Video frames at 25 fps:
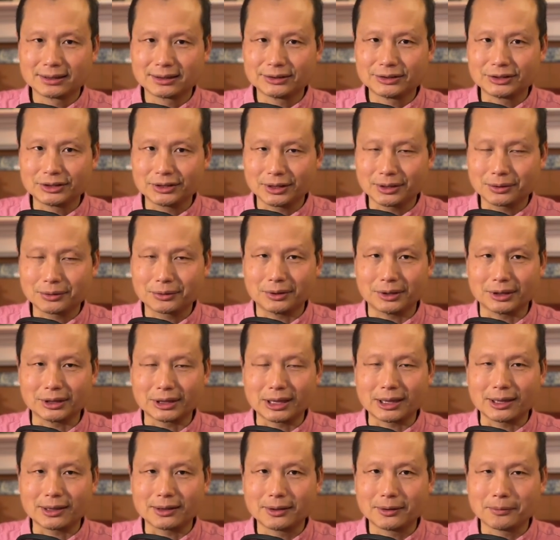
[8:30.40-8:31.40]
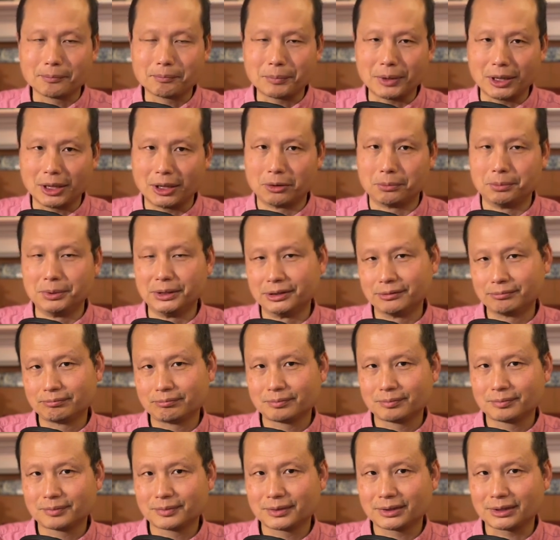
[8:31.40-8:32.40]
结果呢，表明
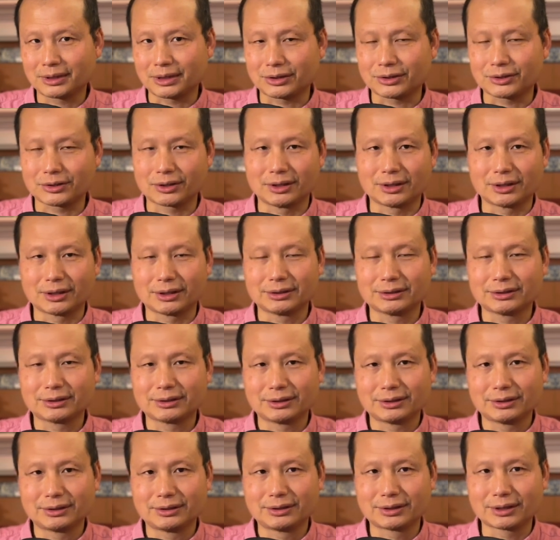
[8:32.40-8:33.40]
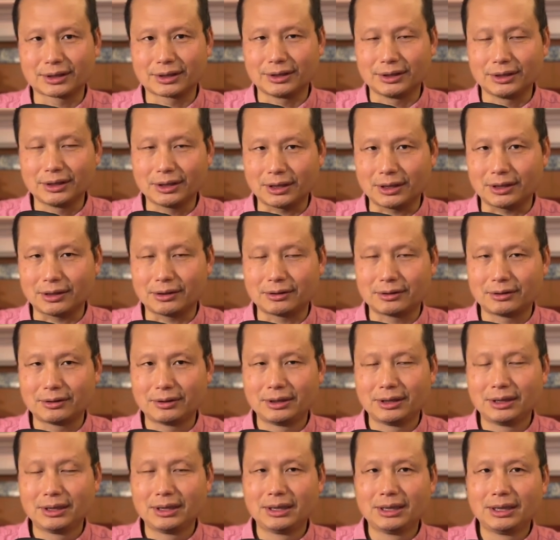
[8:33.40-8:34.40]
那时候这个药，
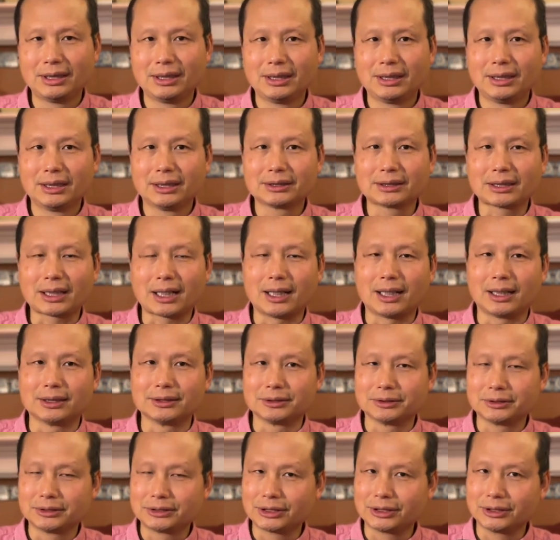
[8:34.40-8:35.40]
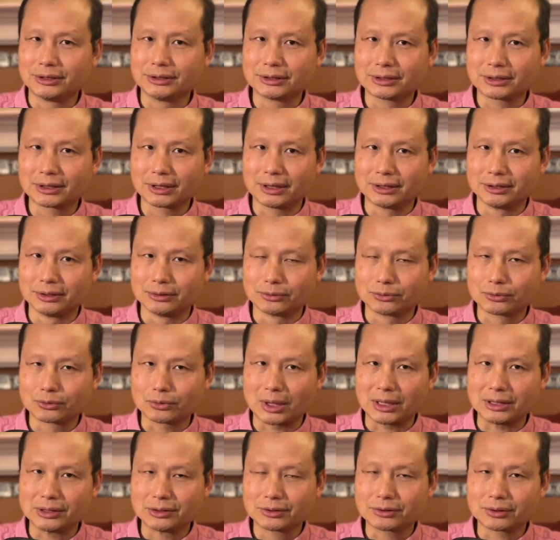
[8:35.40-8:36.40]
它轻症
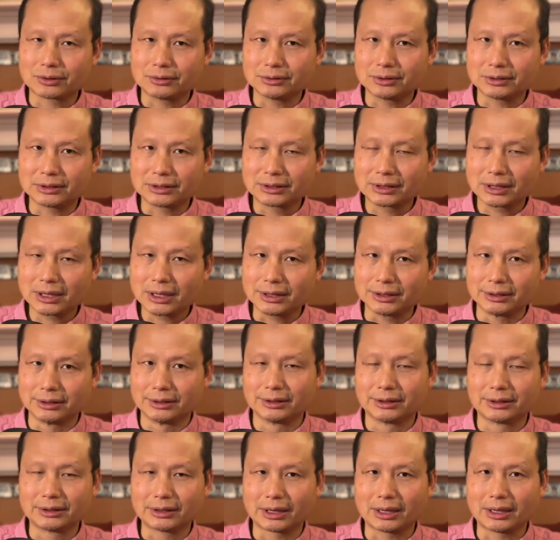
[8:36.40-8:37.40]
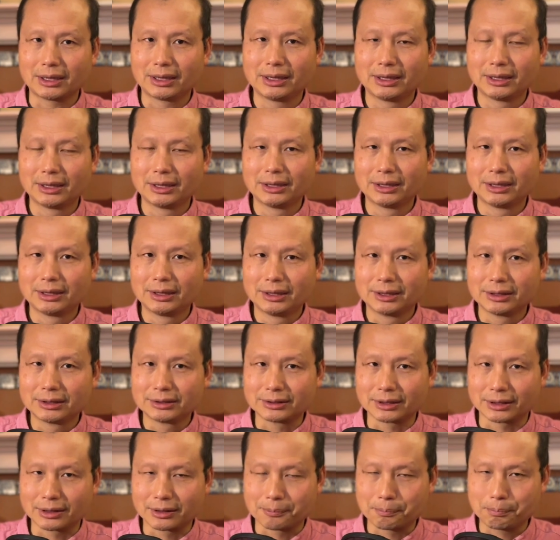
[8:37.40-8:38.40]
转重症的
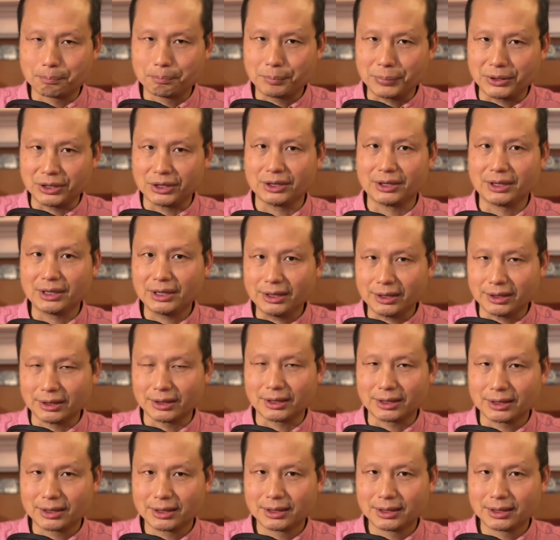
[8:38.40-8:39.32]
这个比例呢，